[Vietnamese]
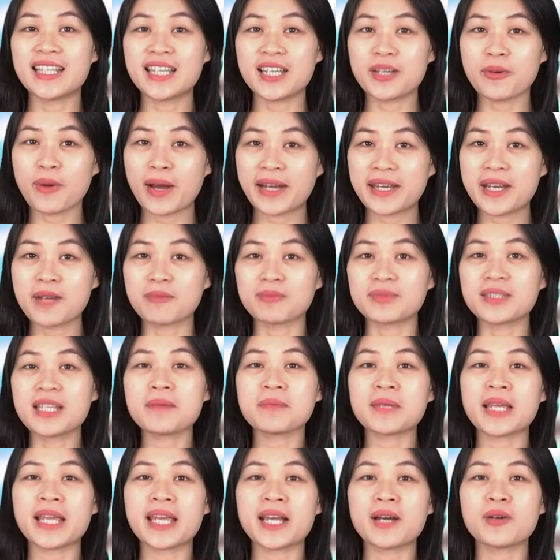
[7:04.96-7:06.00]
thì hoạt động
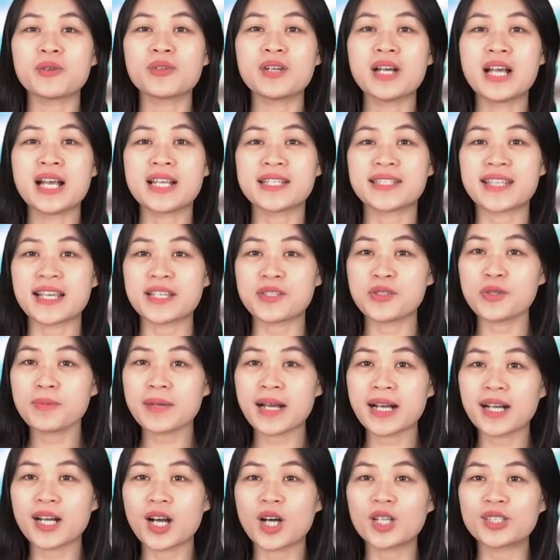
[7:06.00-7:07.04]
tiếp theo sẽ giúp
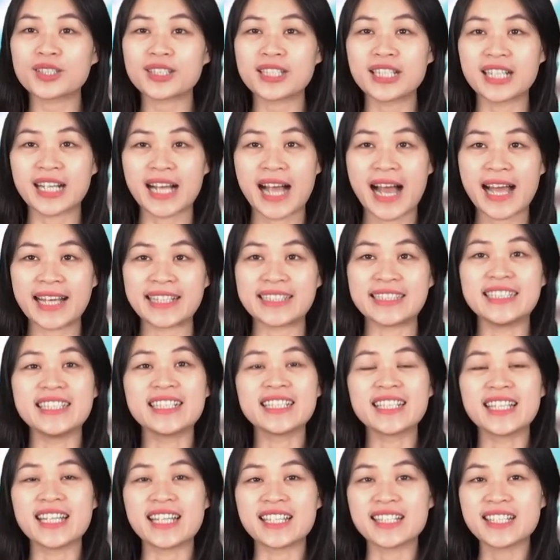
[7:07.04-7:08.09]
các con thực hành
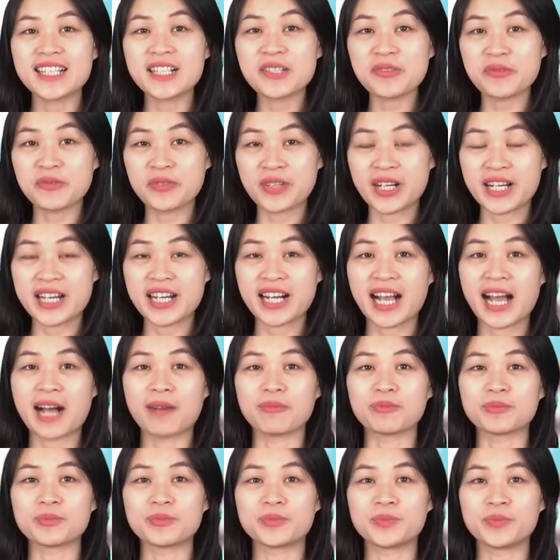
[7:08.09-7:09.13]
những kiến thức vừa được
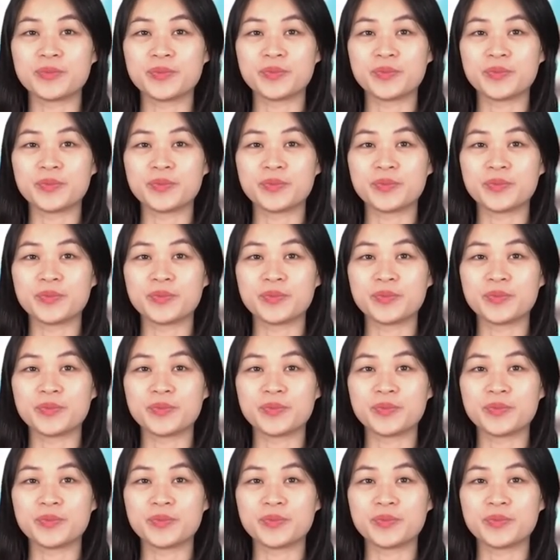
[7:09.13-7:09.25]
học.